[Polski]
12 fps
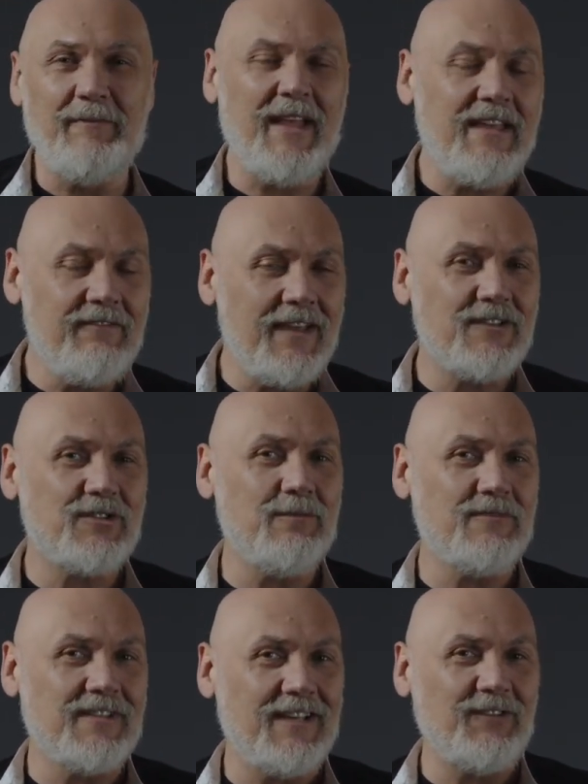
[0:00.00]

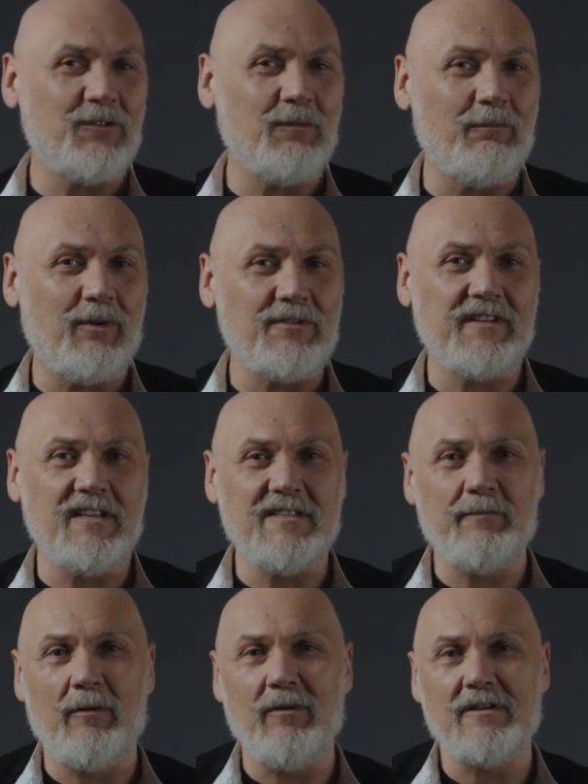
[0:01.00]
największym centrum polskiej
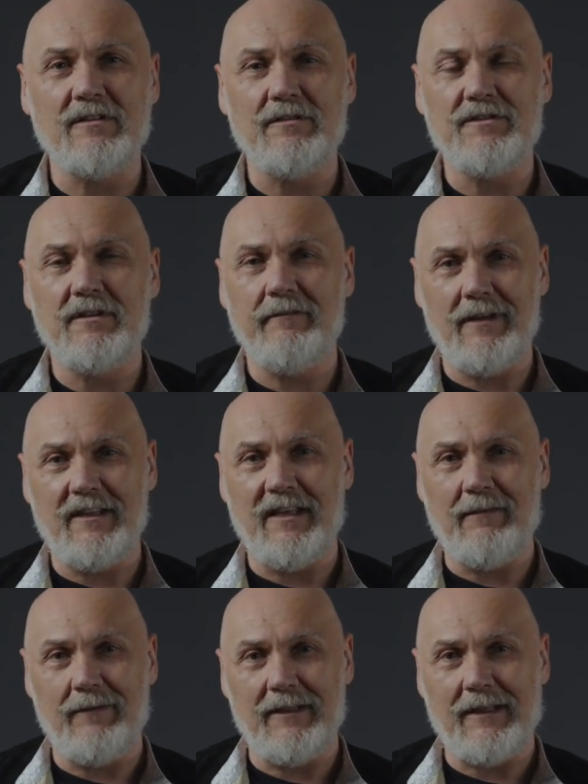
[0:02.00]
społeczności
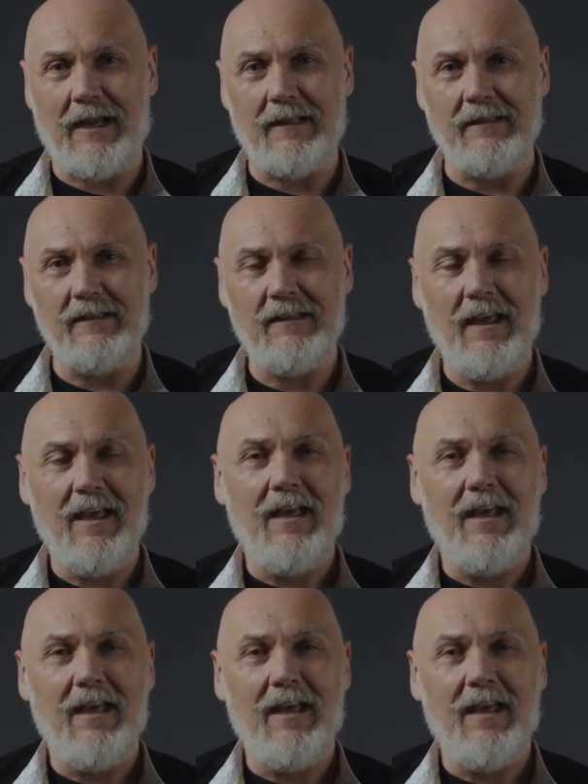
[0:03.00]
Wielkiej Brytanii,